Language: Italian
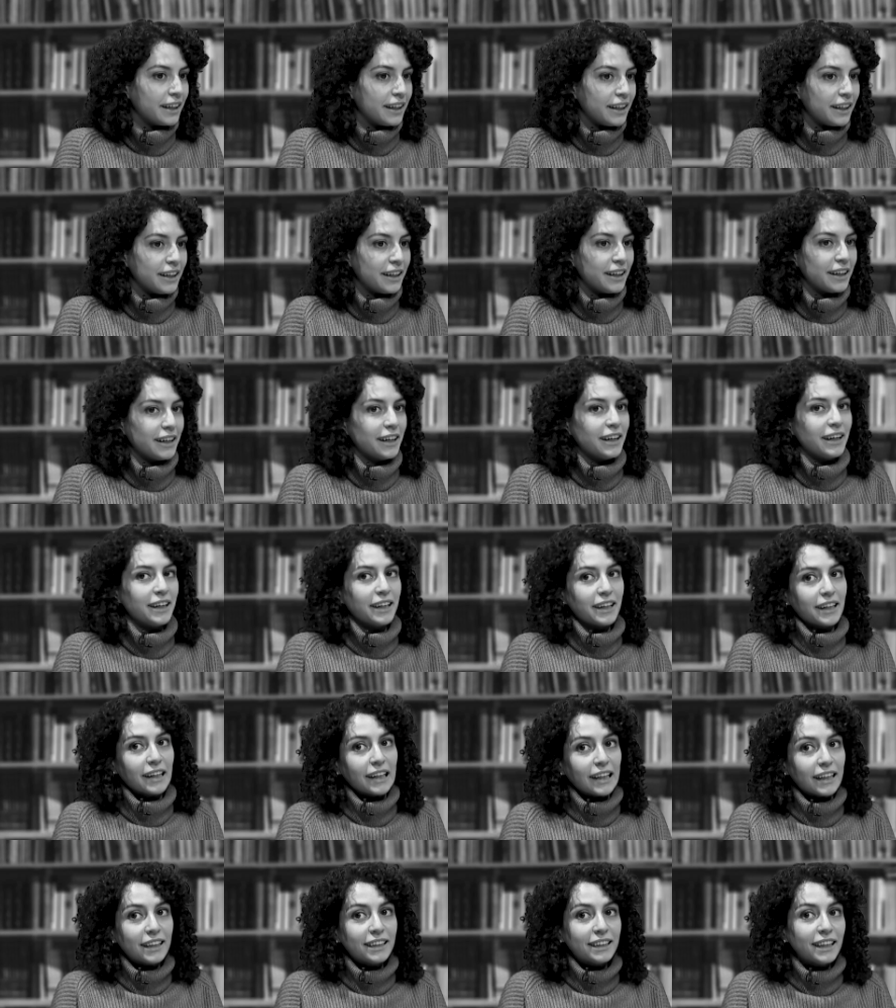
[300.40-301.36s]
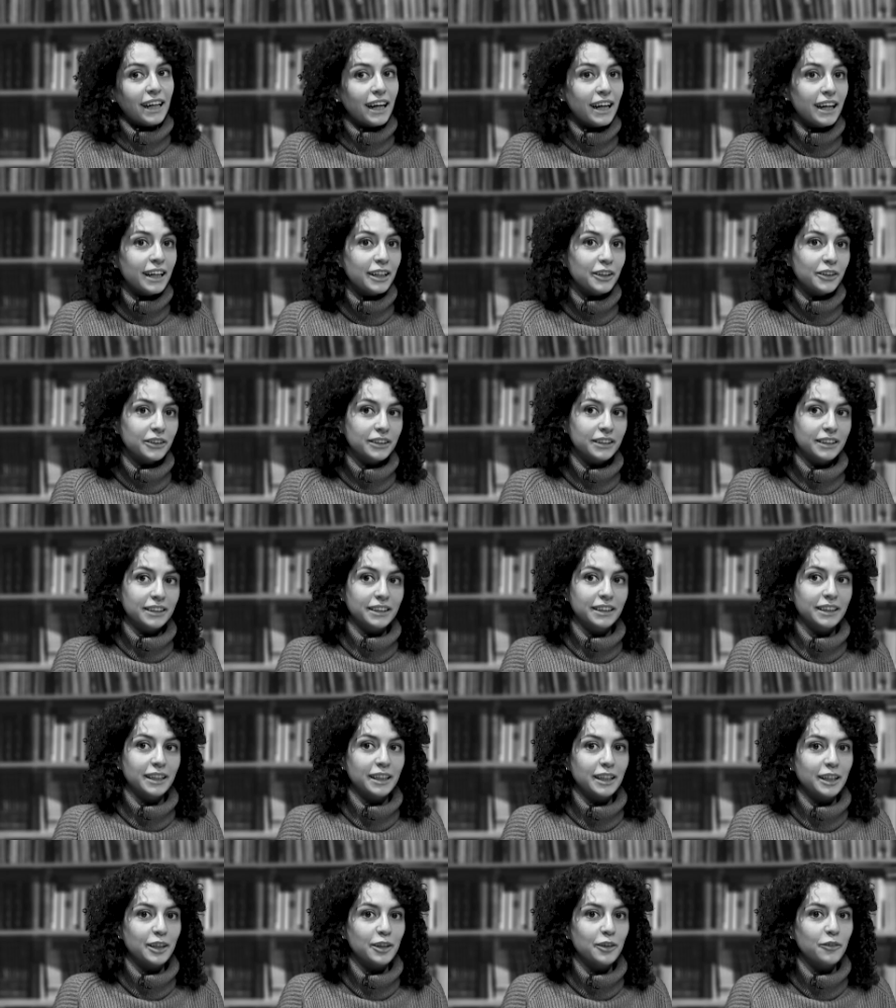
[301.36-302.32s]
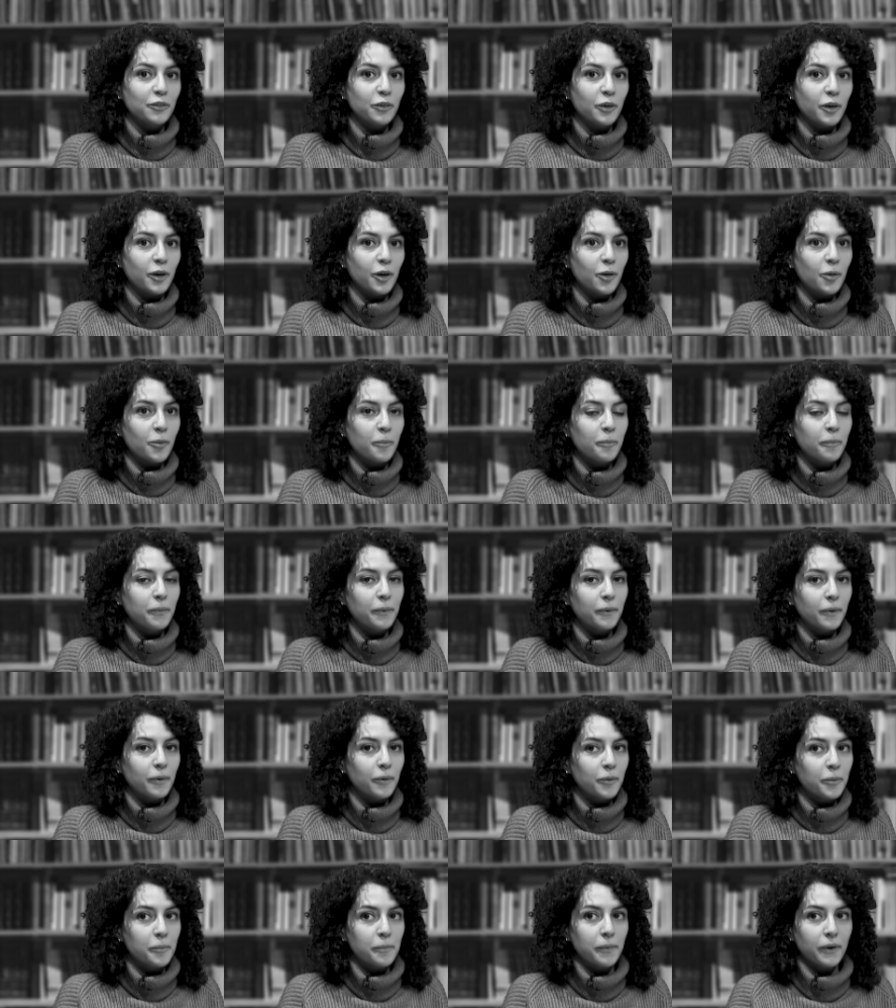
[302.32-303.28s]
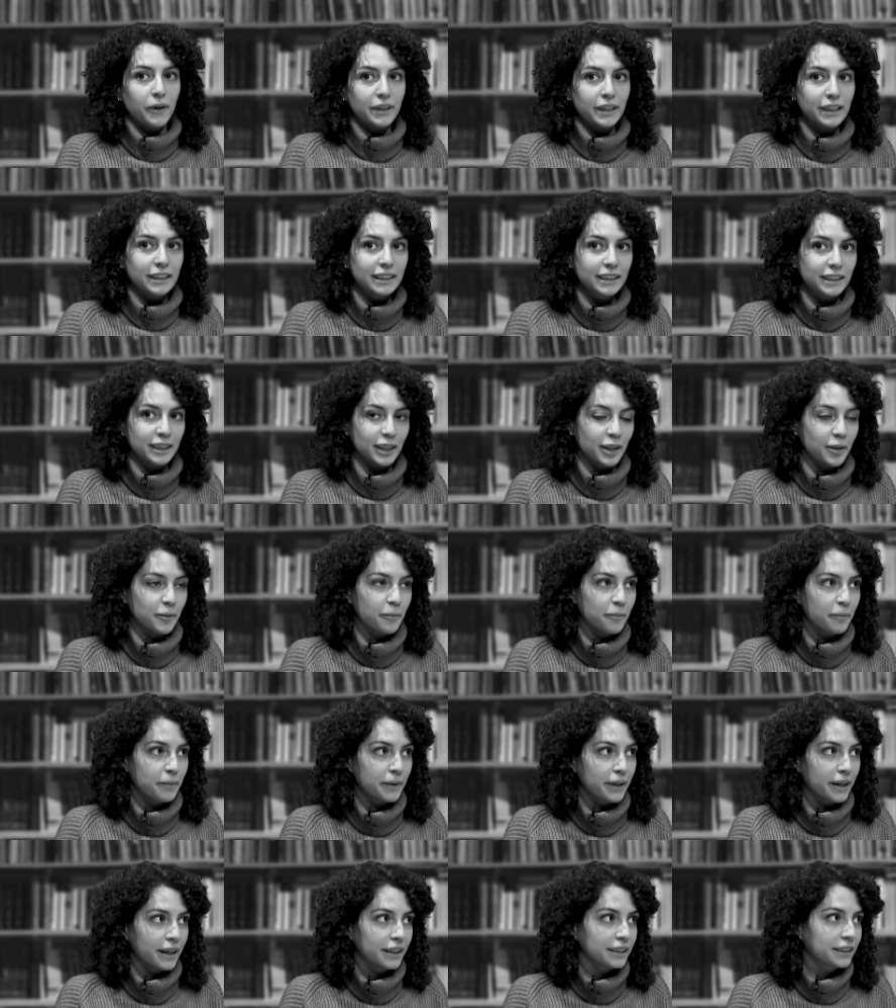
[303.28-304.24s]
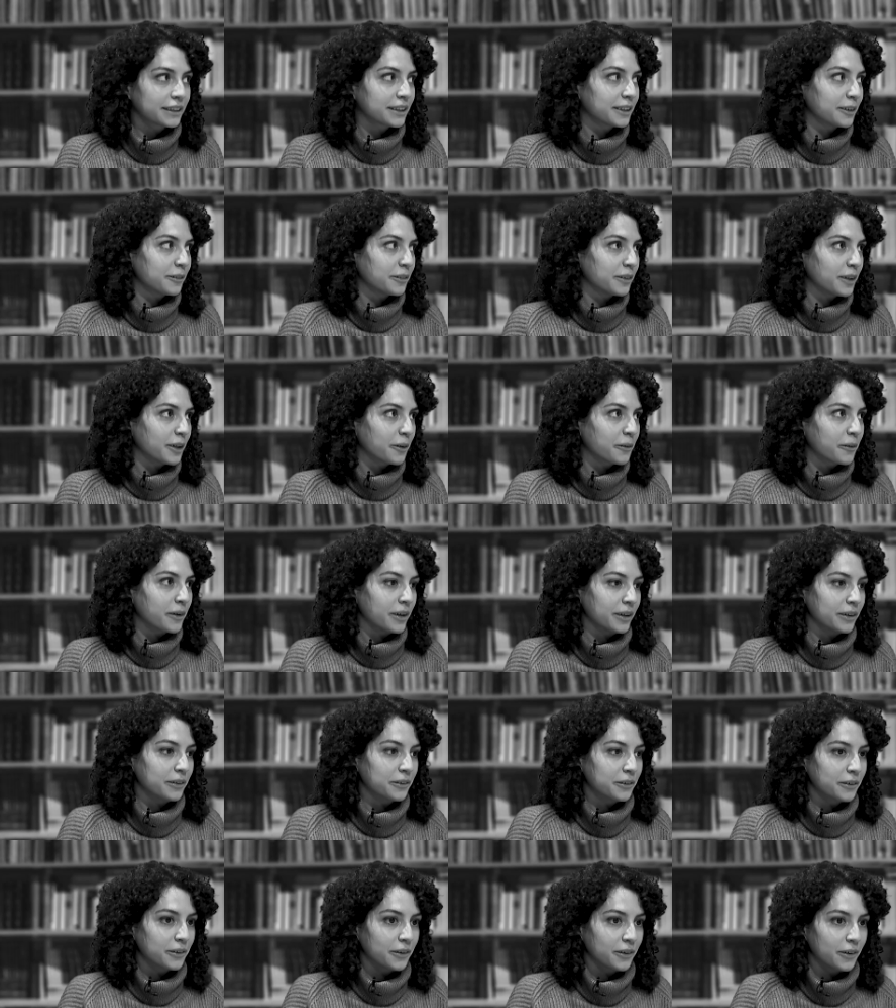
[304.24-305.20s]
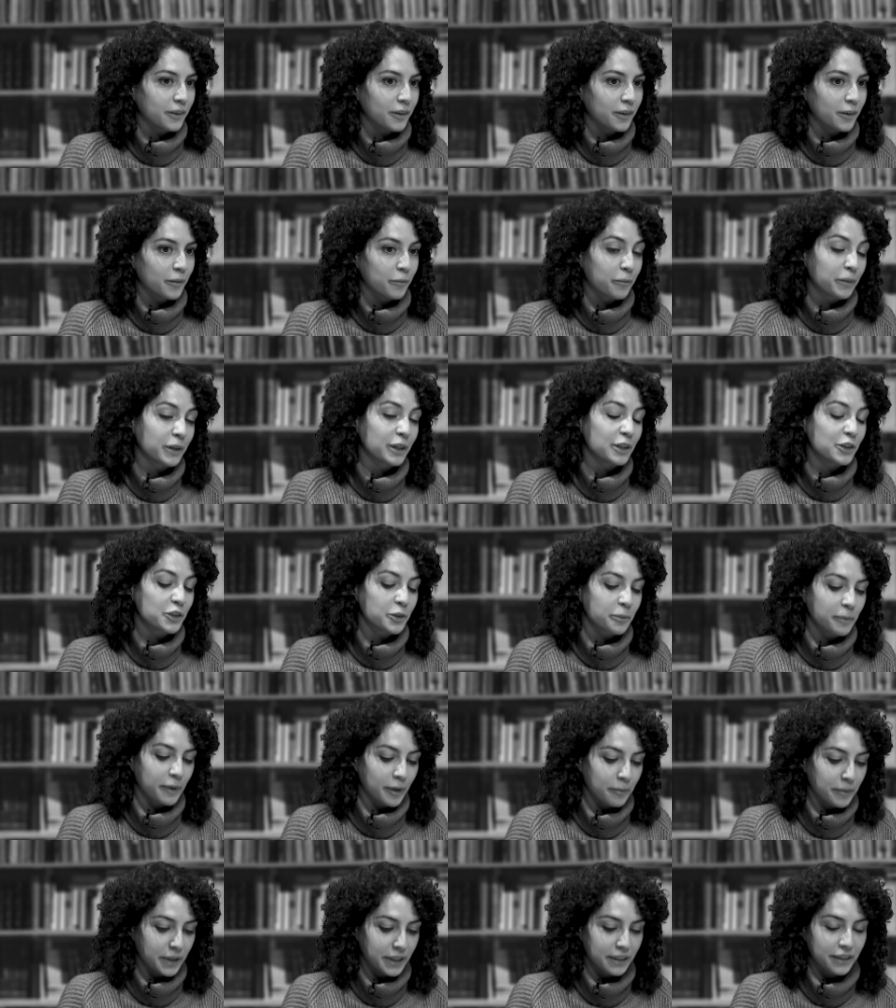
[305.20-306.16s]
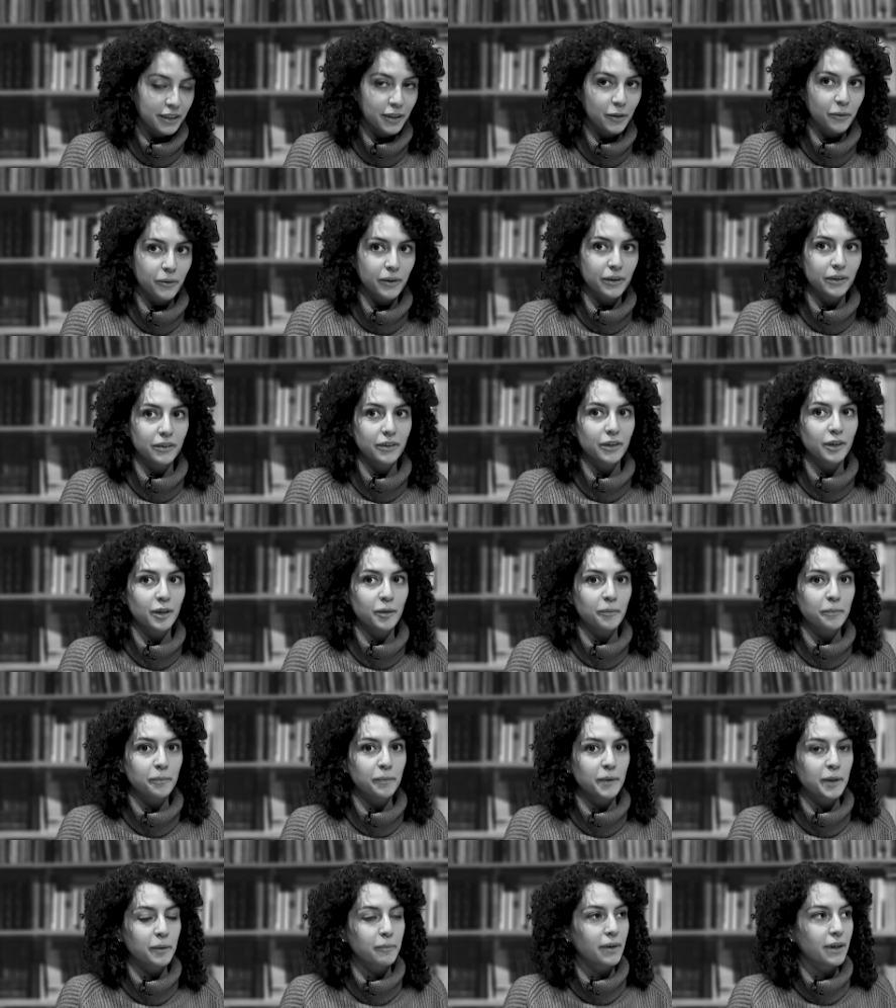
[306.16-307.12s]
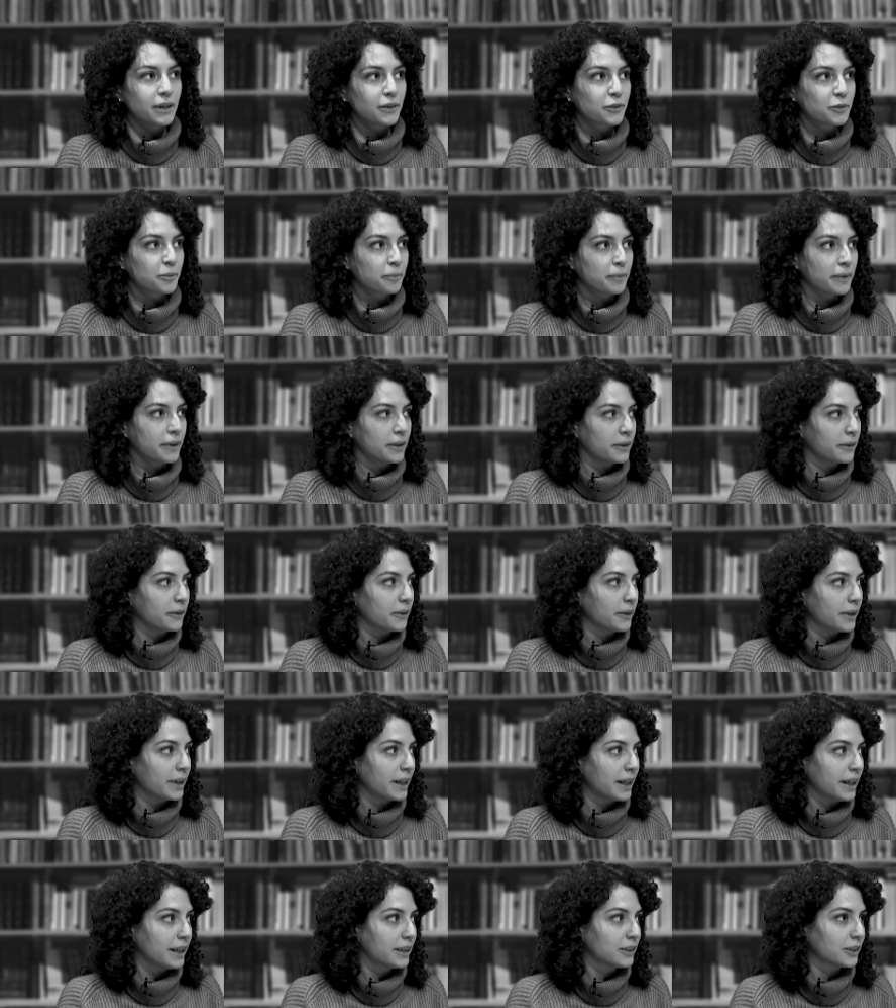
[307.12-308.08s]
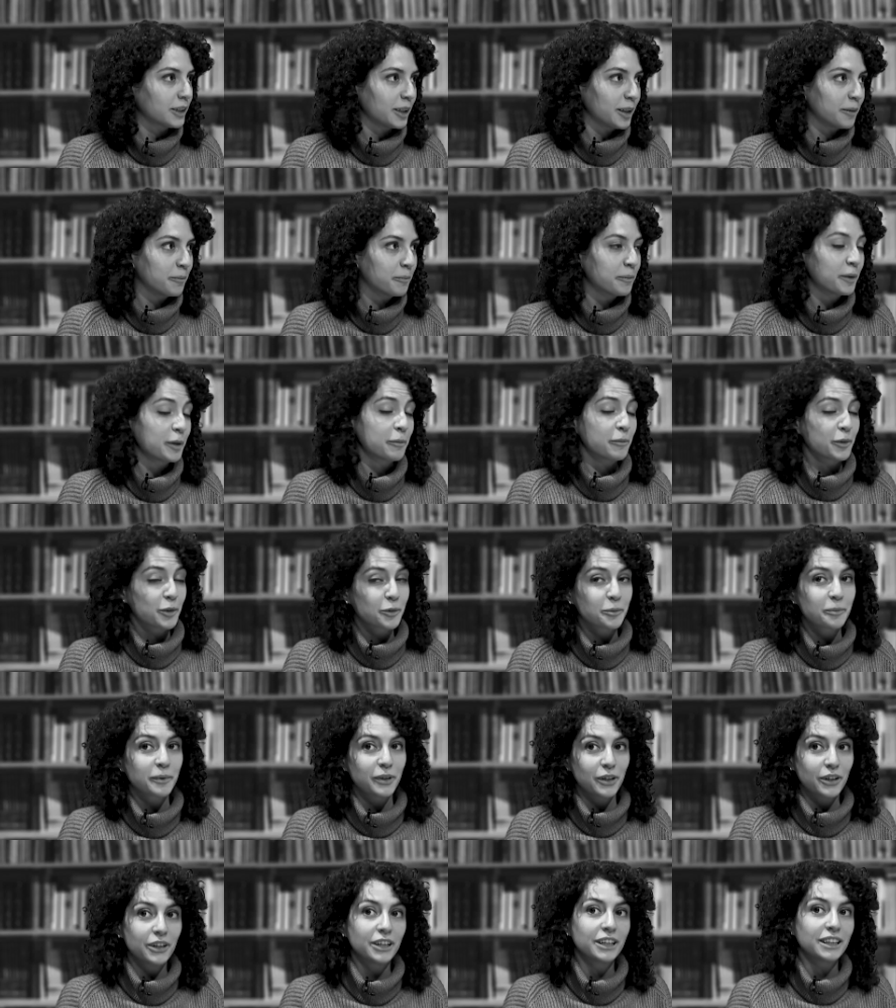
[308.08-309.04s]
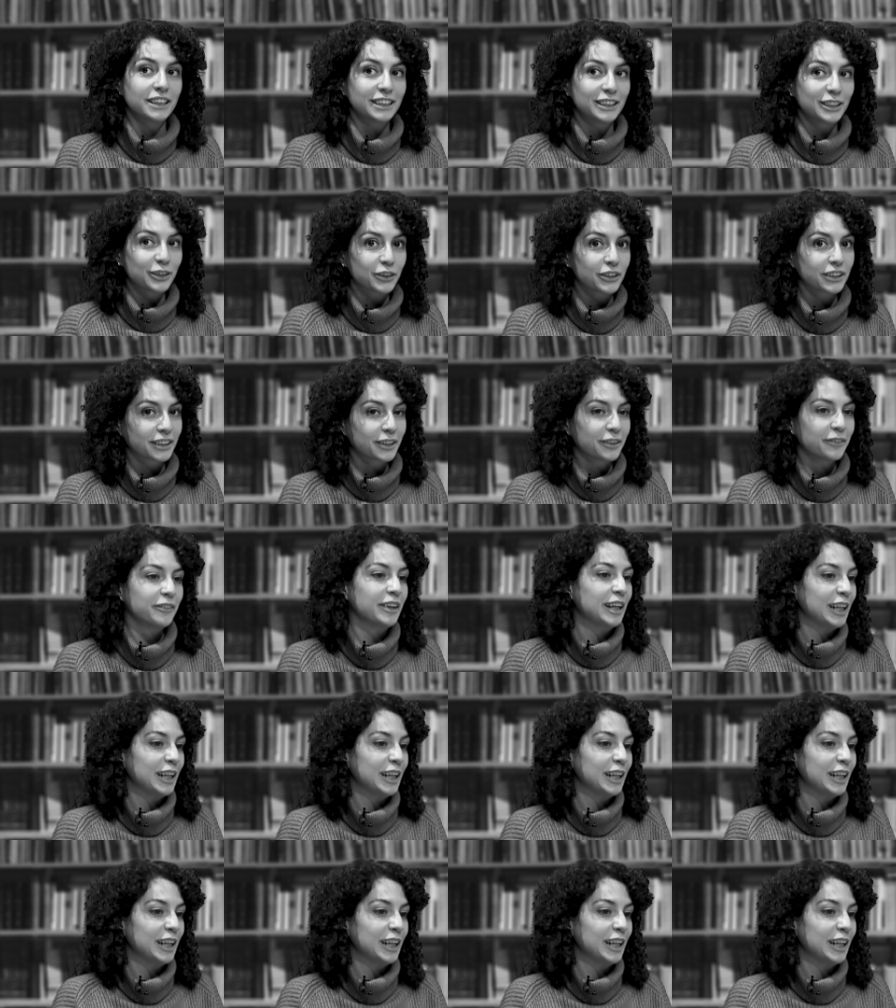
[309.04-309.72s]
Eh, in realtà io scrivo un, un, po' da sempre, scrivo da quando, principalmente da quando ero in prima superiore, cioè in prima superiore ho iniziato a scrivere